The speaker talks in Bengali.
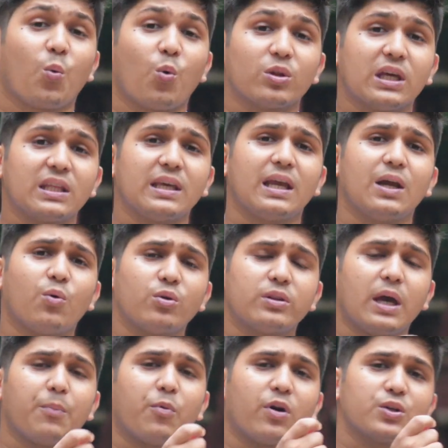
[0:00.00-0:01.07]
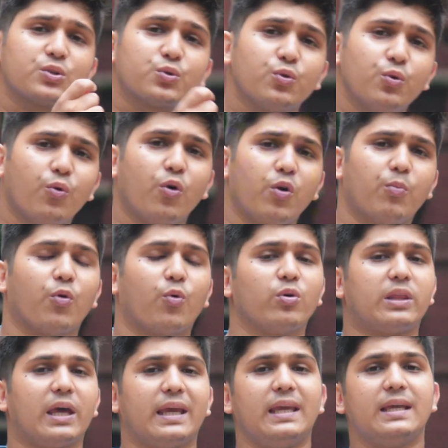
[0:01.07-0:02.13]
কোথা থেকে কোথায় পড়া শুরু করব
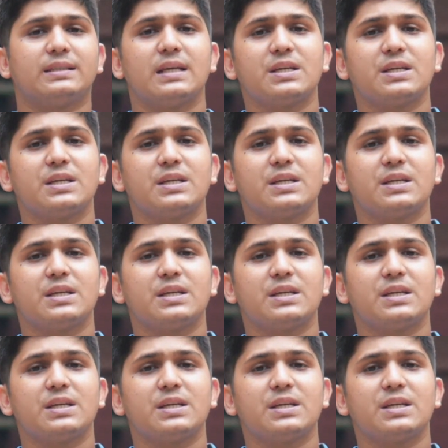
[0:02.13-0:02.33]
কোথায় গিয়ে